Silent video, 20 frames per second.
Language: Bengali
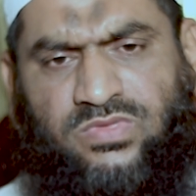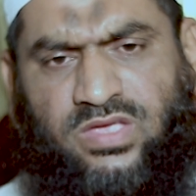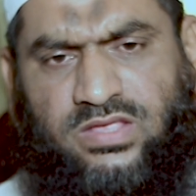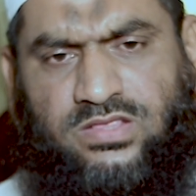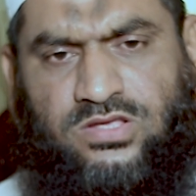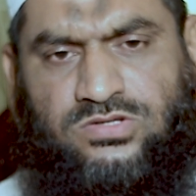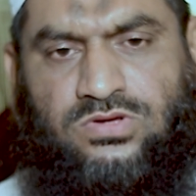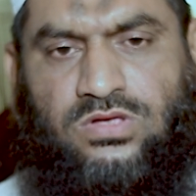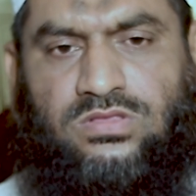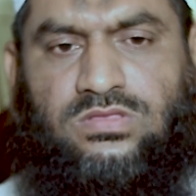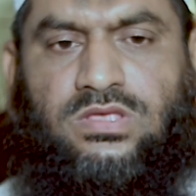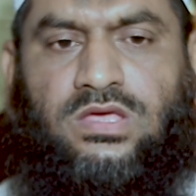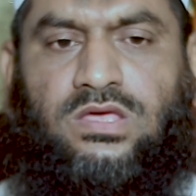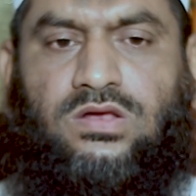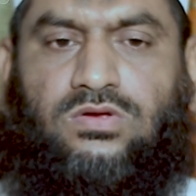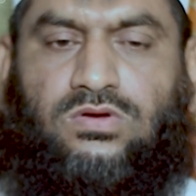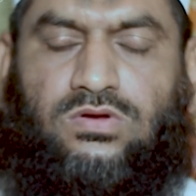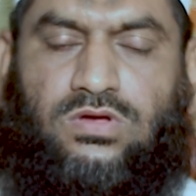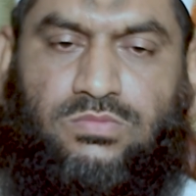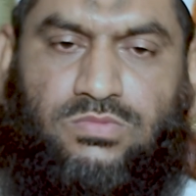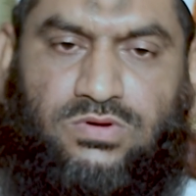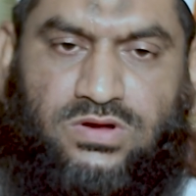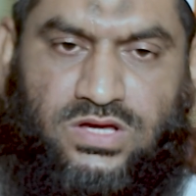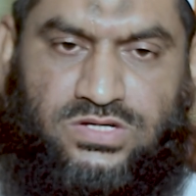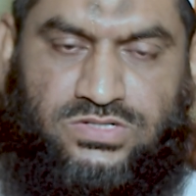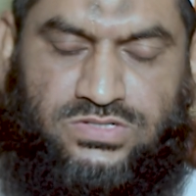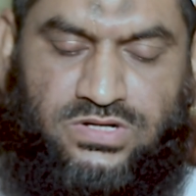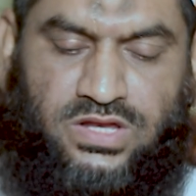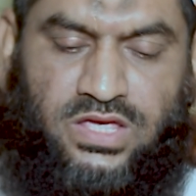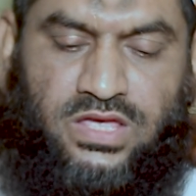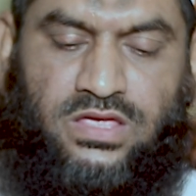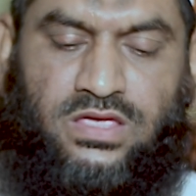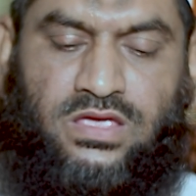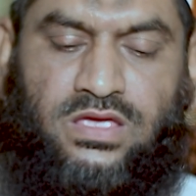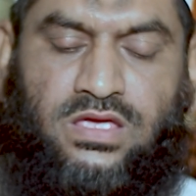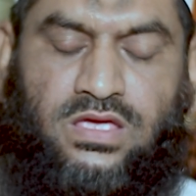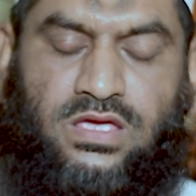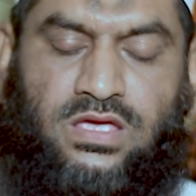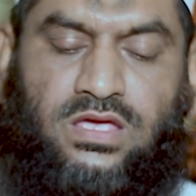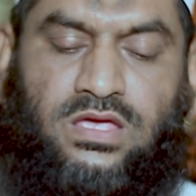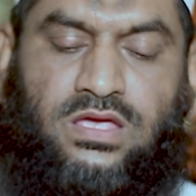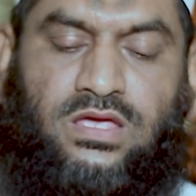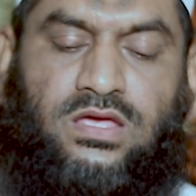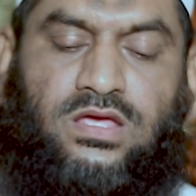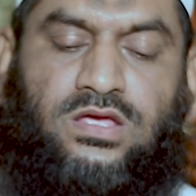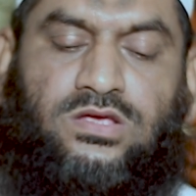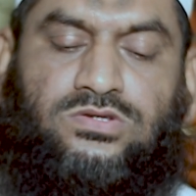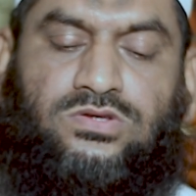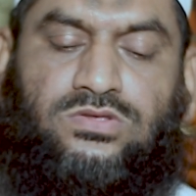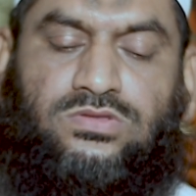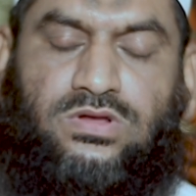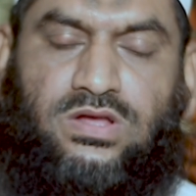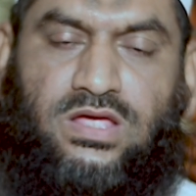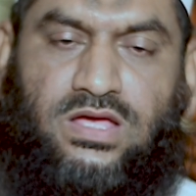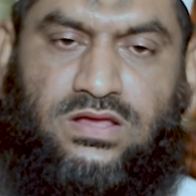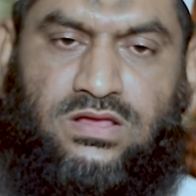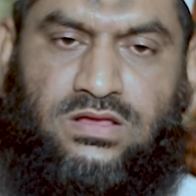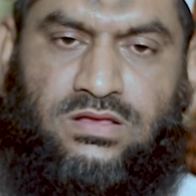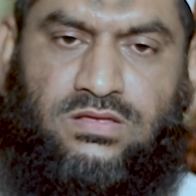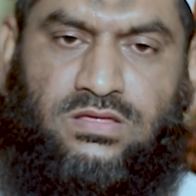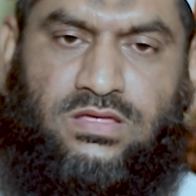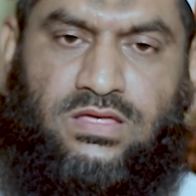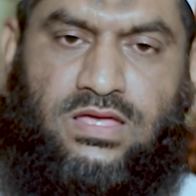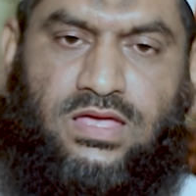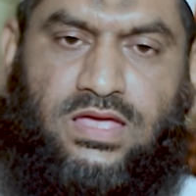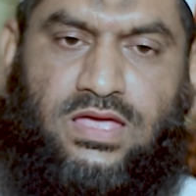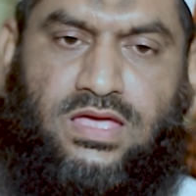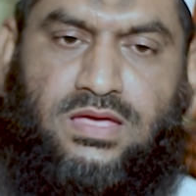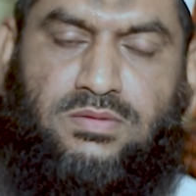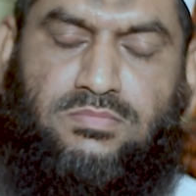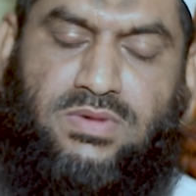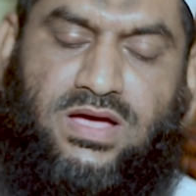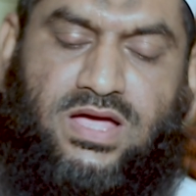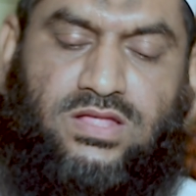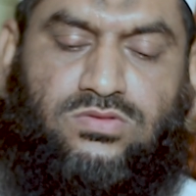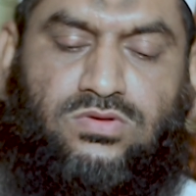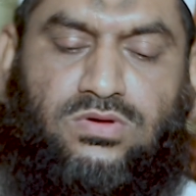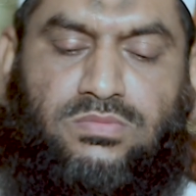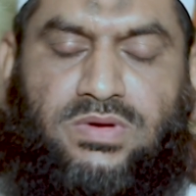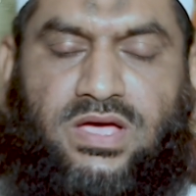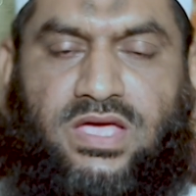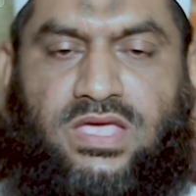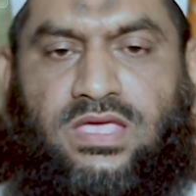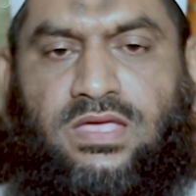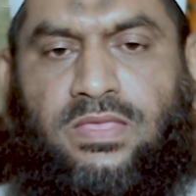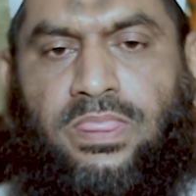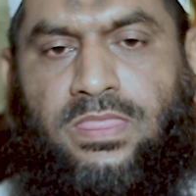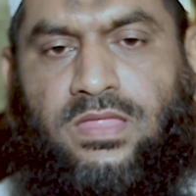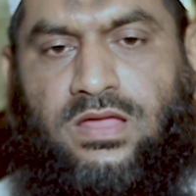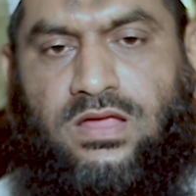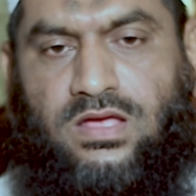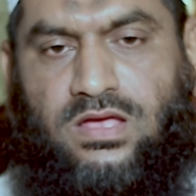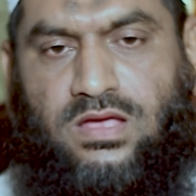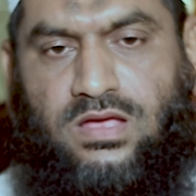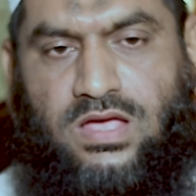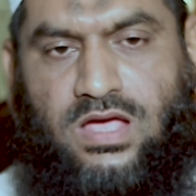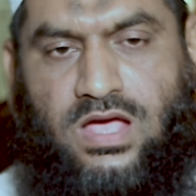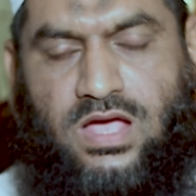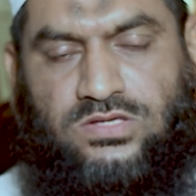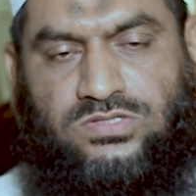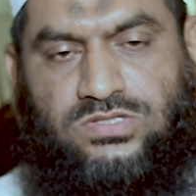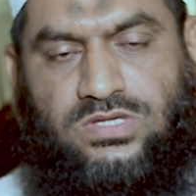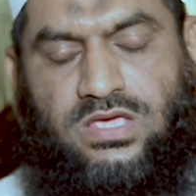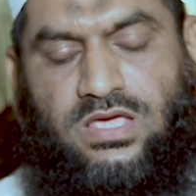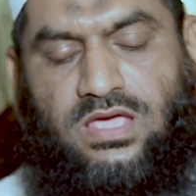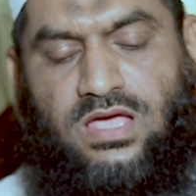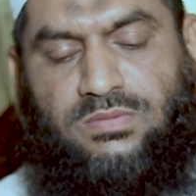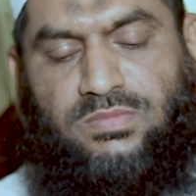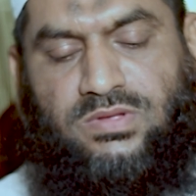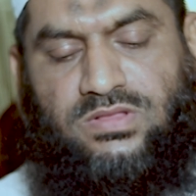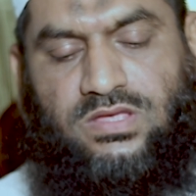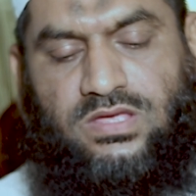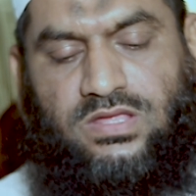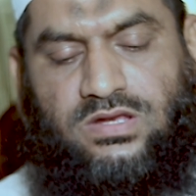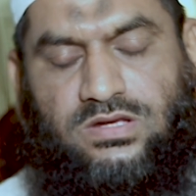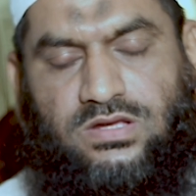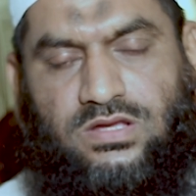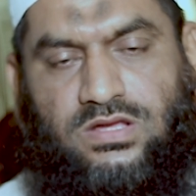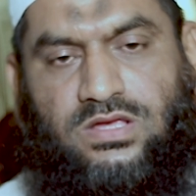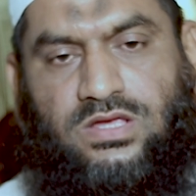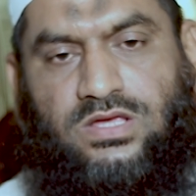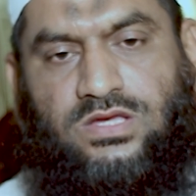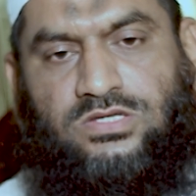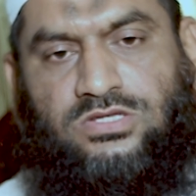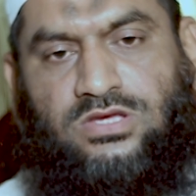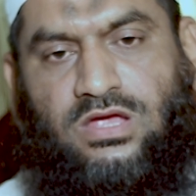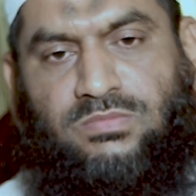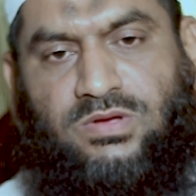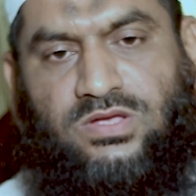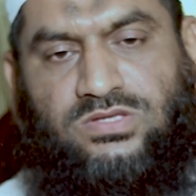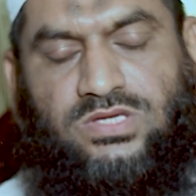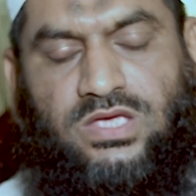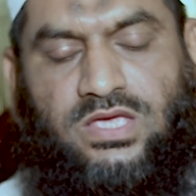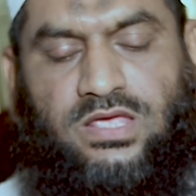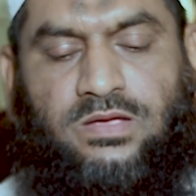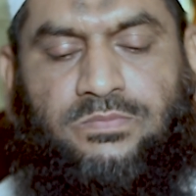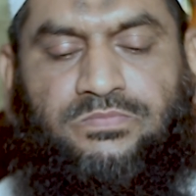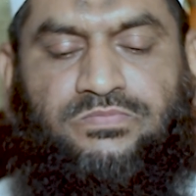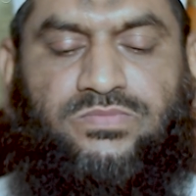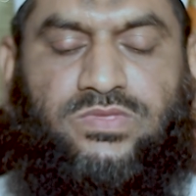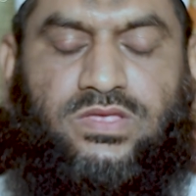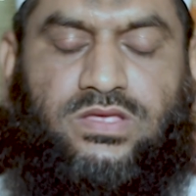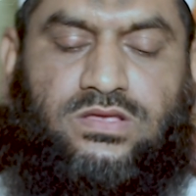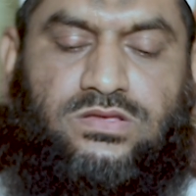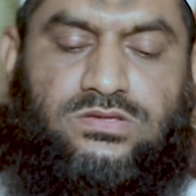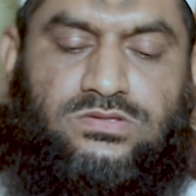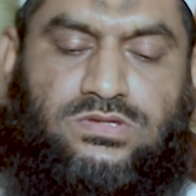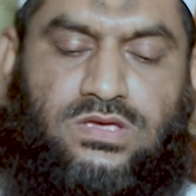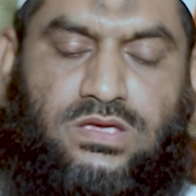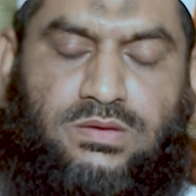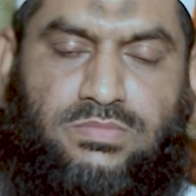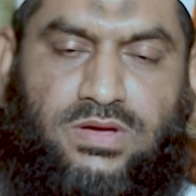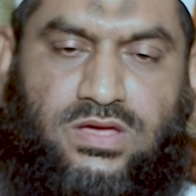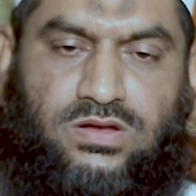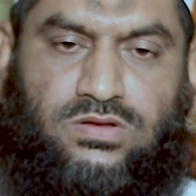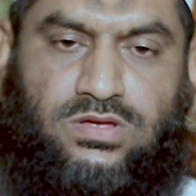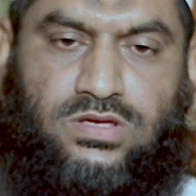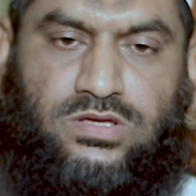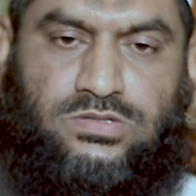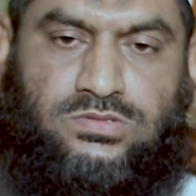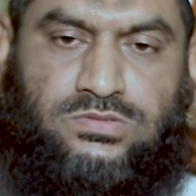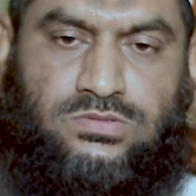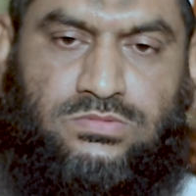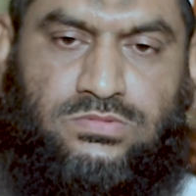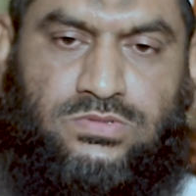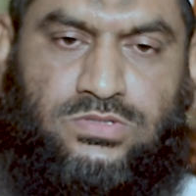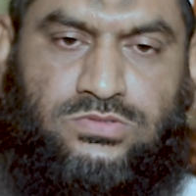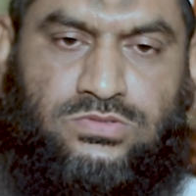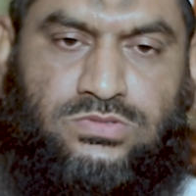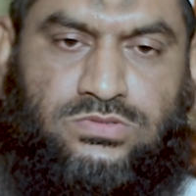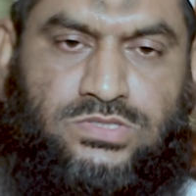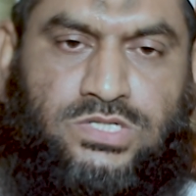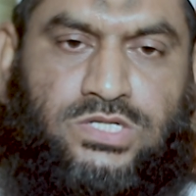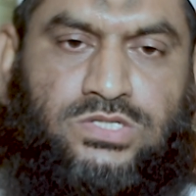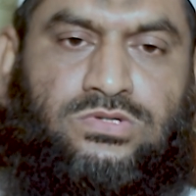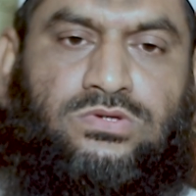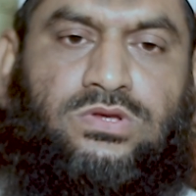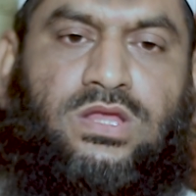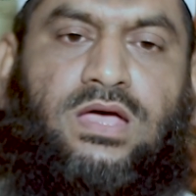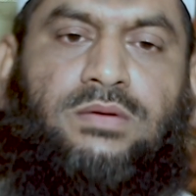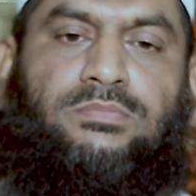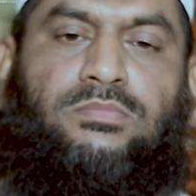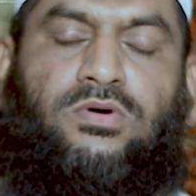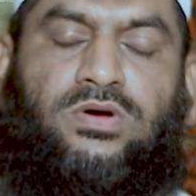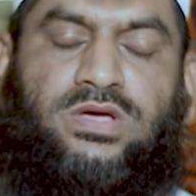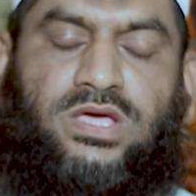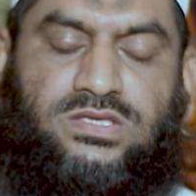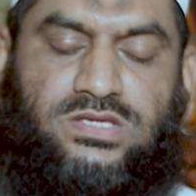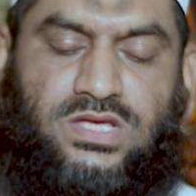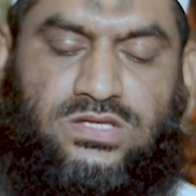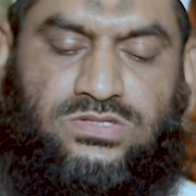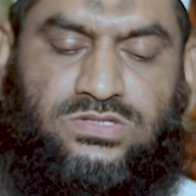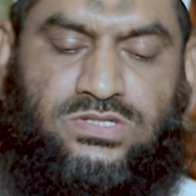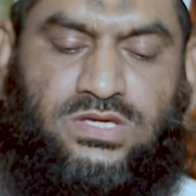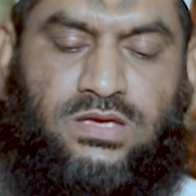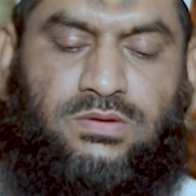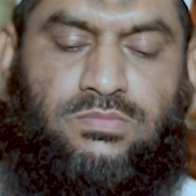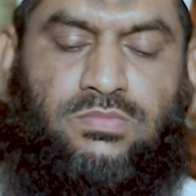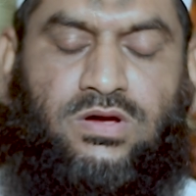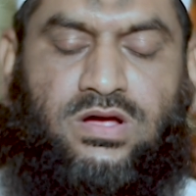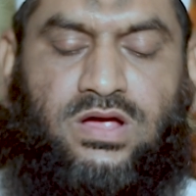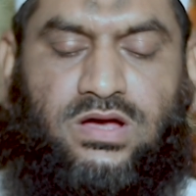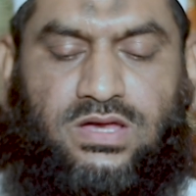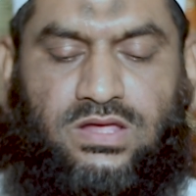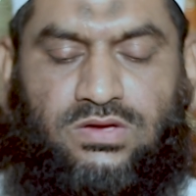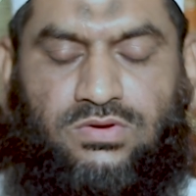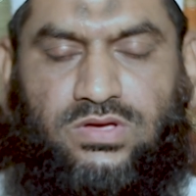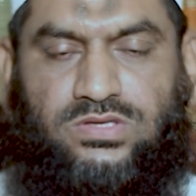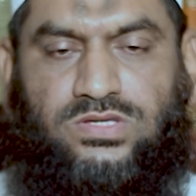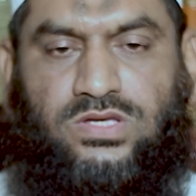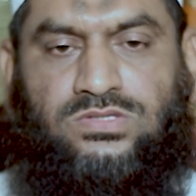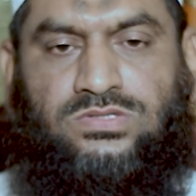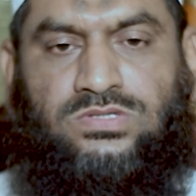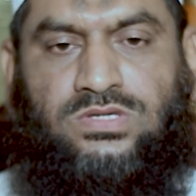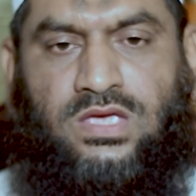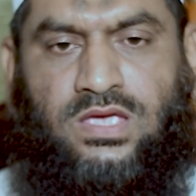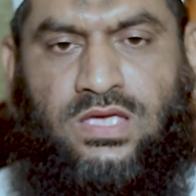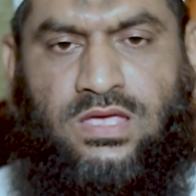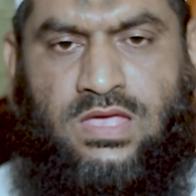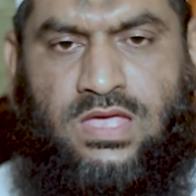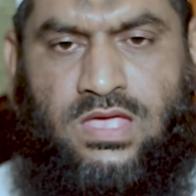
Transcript: এতে সন্দেহের কোনো অবকাশ নেই সুতরাং মা তো মাই আজকে আমাদের সমাজে যে শিশুরা বকে যাচ্ছে বখাটে হয়ে যাচ্ছে